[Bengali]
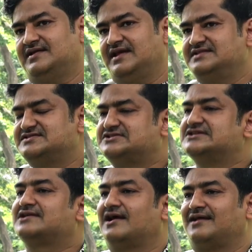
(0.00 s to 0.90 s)
যে এই যে
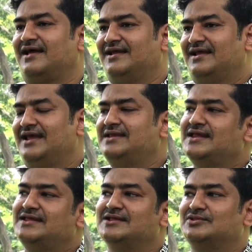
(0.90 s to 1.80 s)
শিক্ষাটা
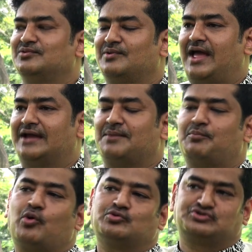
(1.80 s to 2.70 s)
এটাই কিন্তু একটা
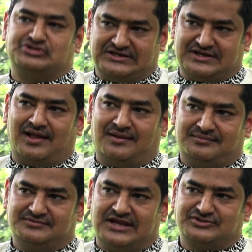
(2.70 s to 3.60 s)
বড় শিক্ষা
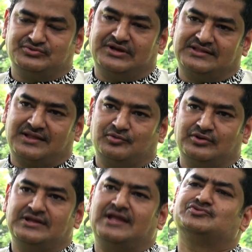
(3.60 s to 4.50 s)
যে একজন নেতা
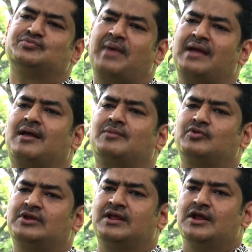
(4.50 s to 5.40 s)
বলি একজন ব্যাংকার
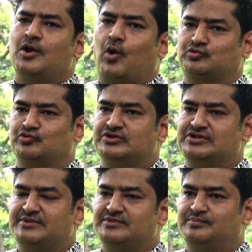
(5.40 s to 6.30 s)
বলি
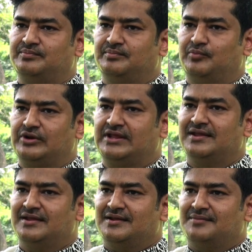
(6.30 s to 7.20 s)
অর্থনীতিবিদ বলি
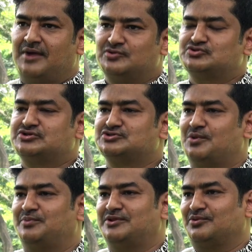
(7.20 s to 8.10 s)
মানুষকে
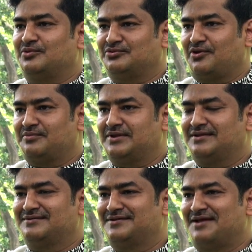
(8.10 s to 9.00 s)
সম্পৃক্ত করতে হবে
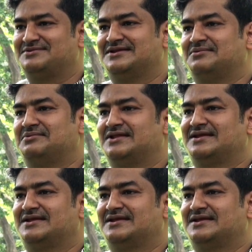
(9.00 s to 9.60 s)
আপনি কীভাবে